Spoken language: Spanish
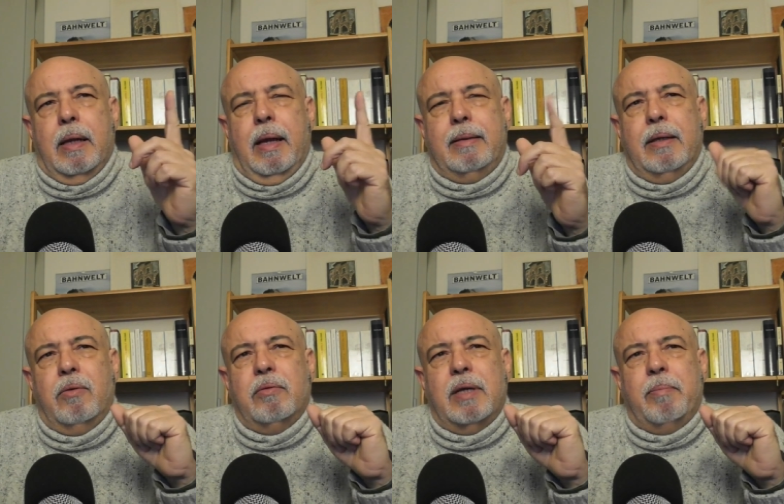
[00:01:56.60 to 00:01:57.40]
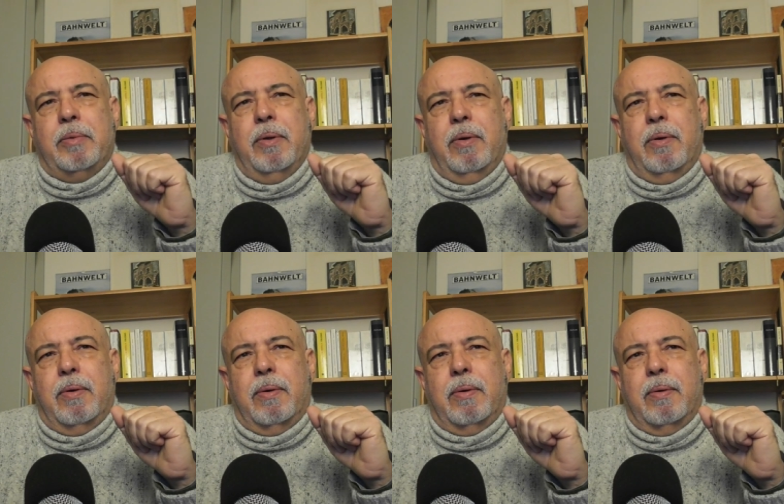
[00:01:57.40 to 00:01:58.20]
Este
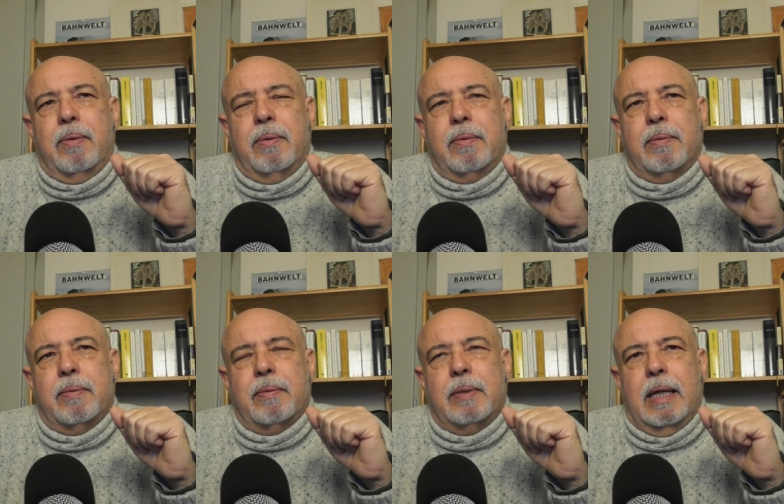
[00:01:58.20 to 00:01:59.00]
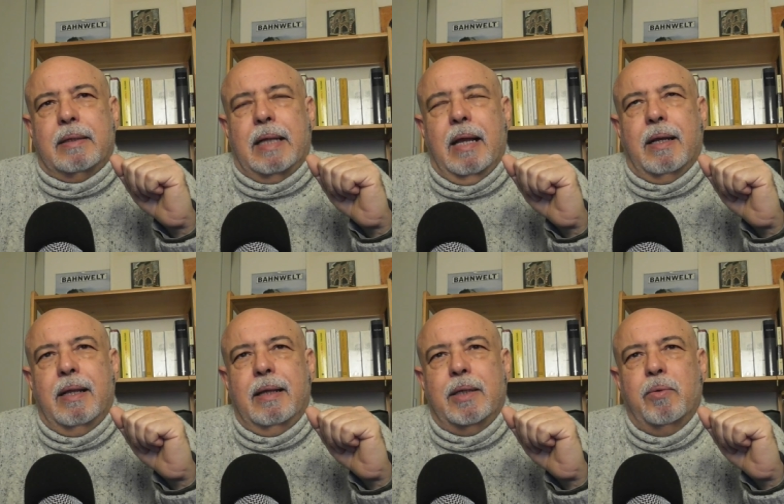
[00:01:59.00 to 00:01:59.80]
concepto del tanque
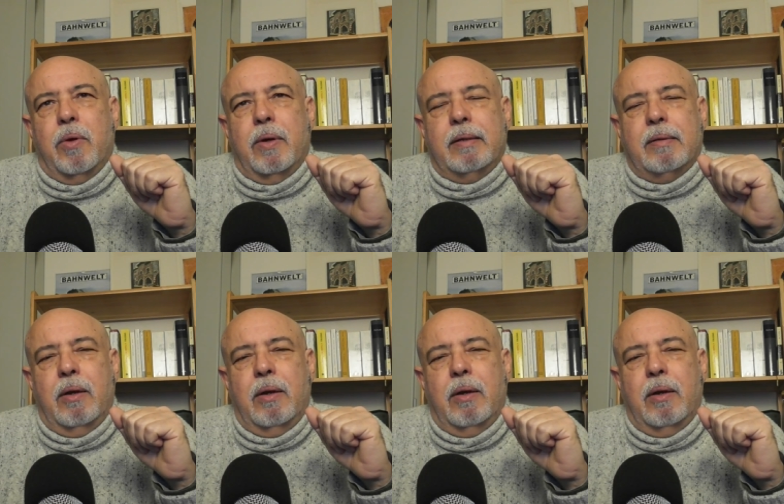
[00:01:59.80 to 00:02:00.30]
de tiburones